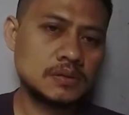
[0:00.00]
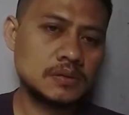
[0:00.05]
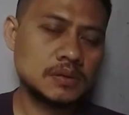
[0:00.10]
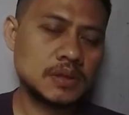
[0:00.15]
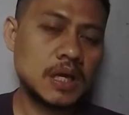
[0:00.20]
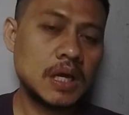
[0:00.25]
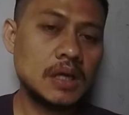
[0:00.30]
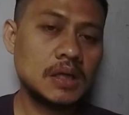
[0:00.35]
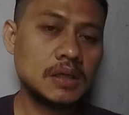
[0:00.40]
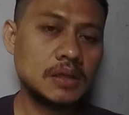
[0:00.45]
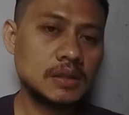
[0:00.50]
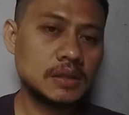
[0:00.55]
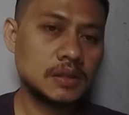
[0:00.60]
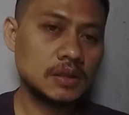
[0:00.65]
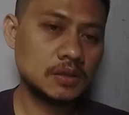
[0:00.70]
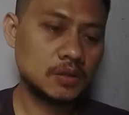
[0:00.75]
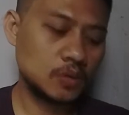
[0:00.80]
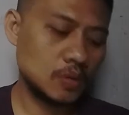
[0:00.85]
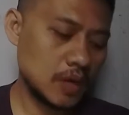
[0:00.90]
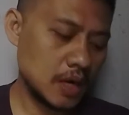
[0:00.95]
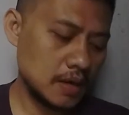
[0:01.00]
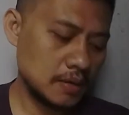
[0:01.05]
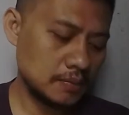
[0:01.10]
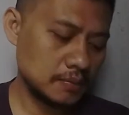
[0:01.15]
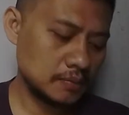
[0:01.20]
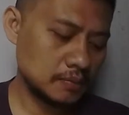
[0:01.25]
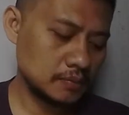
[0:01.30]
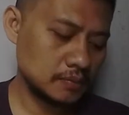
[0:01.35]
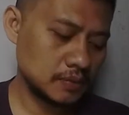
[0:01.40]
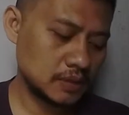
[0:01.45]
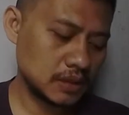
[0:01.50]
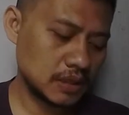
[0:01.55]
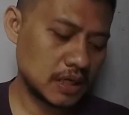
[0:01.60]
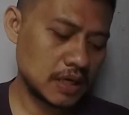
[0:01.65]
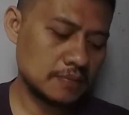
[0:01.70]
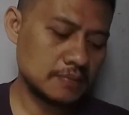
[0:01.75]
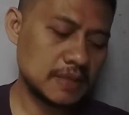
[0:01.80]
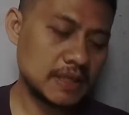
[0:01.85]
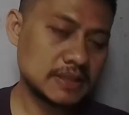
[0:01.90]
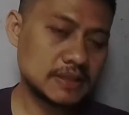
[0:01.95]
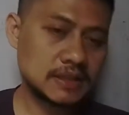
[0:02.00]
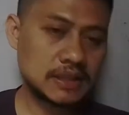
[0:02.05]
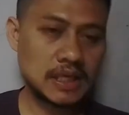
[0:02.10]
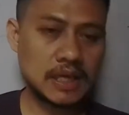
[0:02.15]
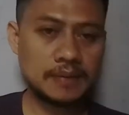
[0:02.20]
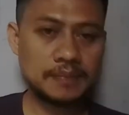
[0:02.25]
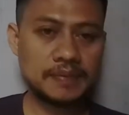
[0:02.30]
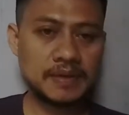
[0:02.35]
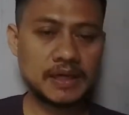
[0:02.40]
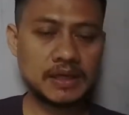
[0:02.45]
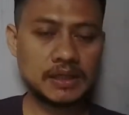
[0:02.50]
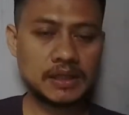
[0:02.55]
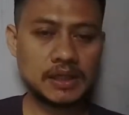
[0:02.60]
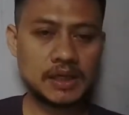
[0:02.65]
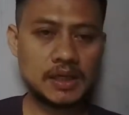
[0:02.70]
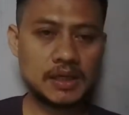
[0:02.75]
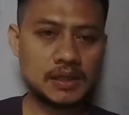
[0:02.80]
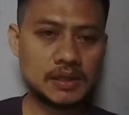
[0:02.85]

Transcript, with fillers: yang kedua keramas setiap hari ya